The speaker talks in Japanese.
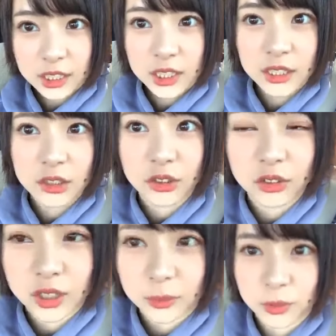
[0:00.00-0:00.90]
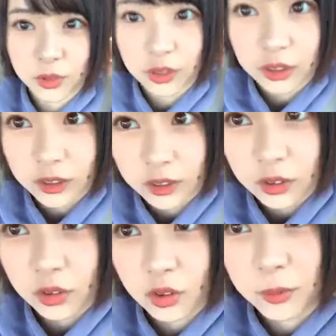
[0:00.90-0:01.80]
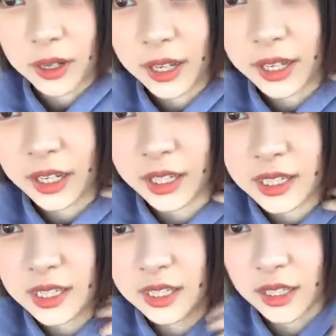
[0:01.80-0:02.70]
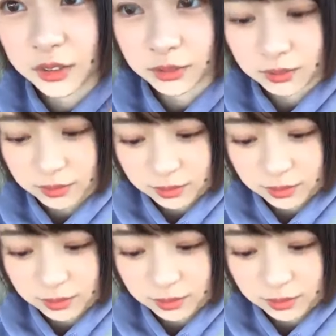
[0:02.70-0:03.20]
頻度とかも、細かい話になる。